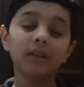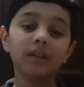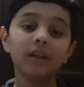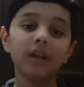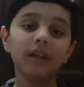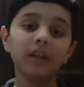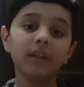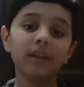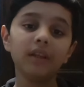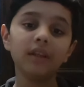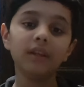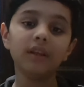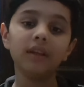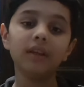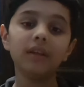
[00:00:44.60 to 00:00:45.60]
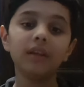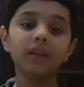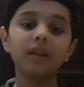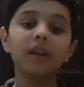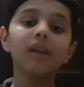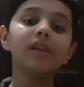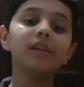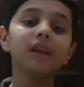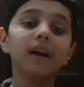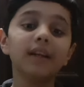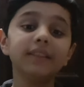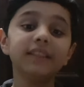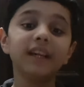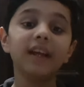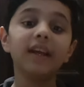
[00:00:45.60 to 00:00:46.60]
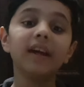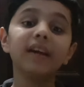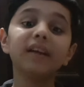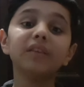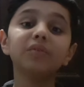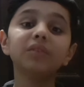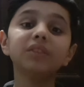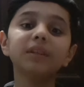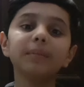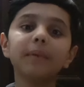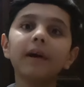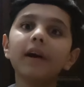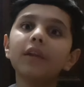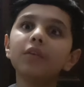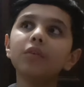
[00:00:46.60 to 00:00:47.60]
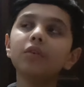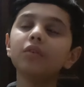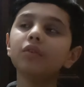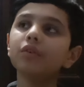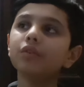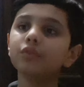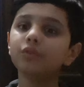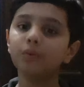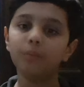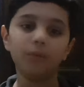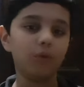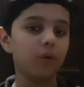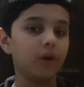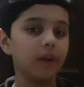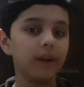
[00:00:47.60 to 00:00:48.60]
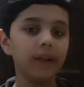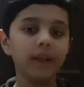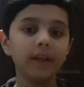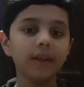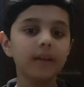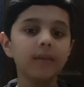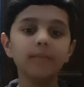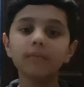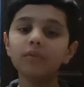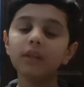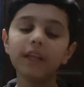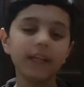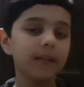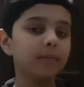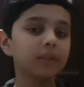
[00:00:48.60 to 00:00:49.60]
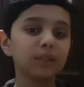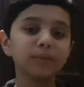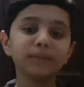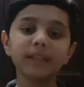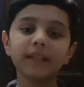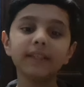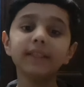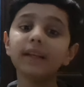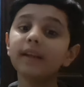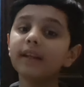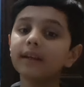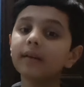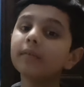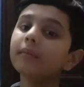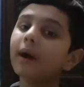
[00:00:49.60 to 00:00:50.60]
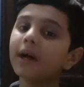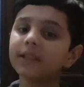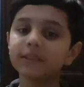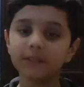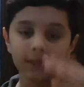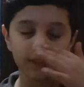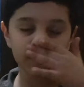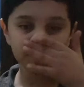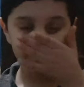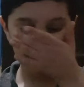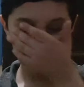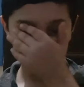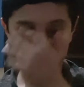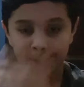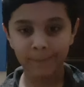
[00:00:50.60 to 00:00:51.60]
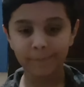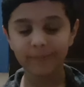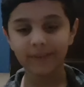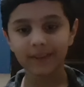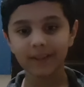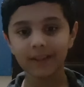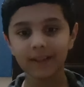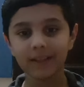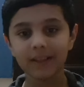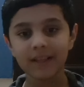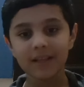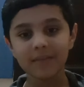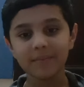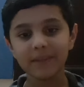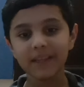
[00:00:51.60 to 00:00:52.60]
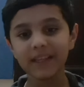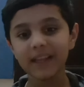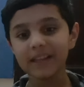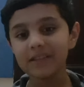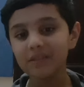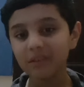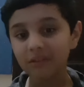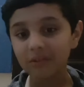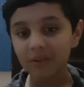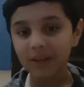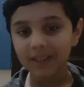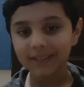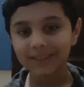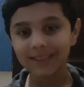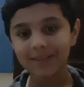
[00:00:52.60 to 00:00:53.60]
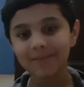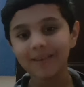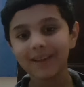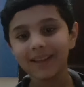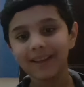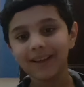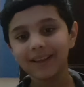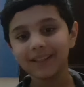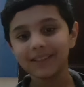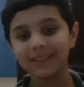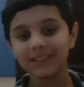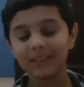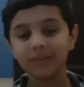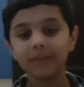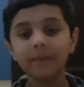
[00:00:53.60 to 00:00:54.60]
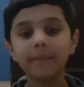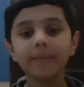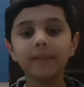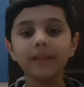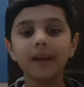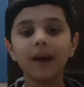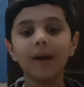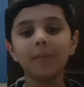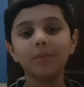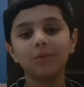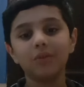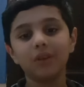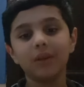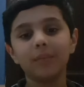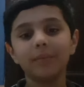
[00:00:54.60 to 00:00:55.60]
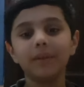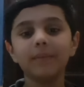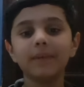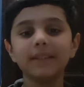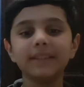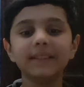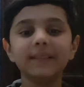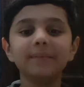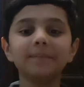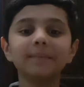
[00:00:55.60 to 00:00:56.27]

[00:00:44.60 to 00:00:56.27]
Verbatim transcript: कहीं ना जाए अगर कुछ सामान हो तो मंगवा लें मुझे लें मतलब चले जाएं लेकिन मास्क शास्क पहन के मेरी यही दरख्वास्त है मैं क्या कर सकता हूँ आप लोगों की अपनी मर्ज़ी